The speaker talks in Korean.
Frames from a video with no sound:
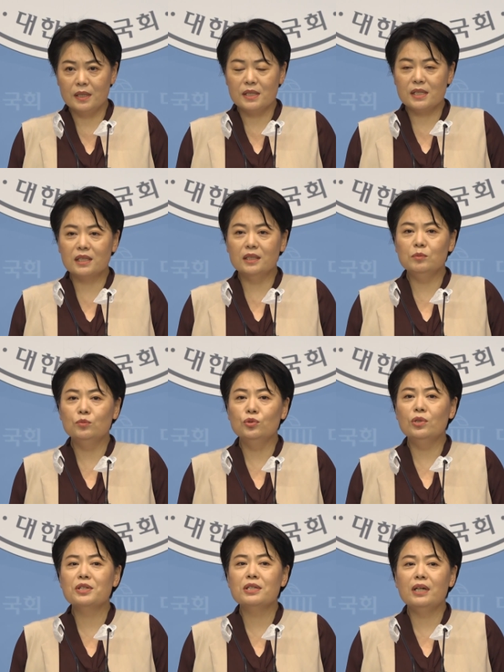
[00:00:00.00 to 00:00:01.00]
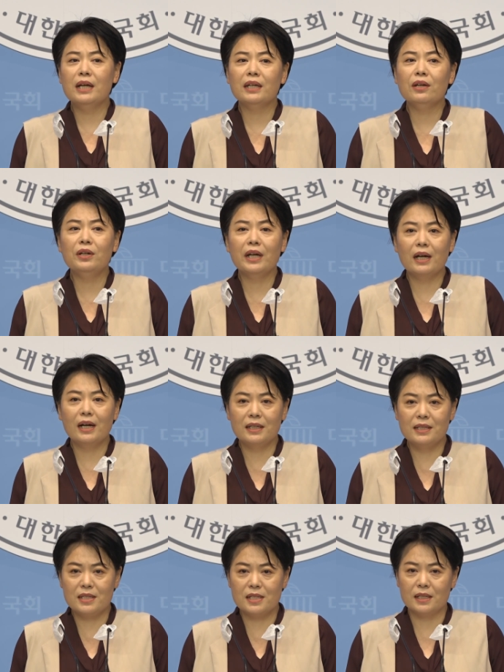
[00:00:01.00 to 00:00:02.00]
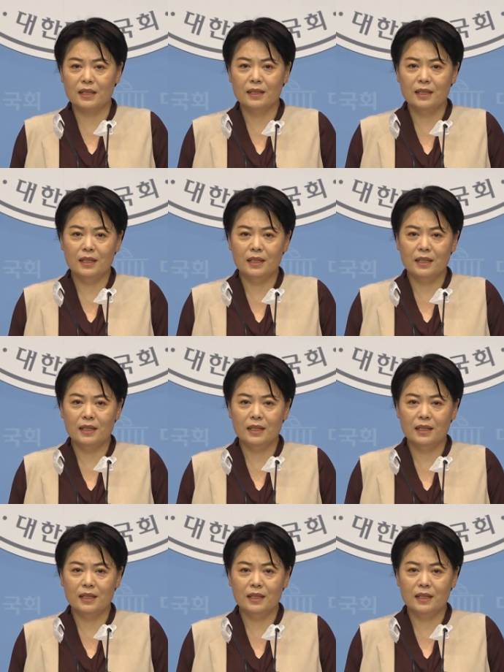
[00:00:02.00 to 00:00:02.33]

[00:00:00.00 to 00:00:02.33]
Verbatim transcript: 지금 무엇을 해결해야 하는지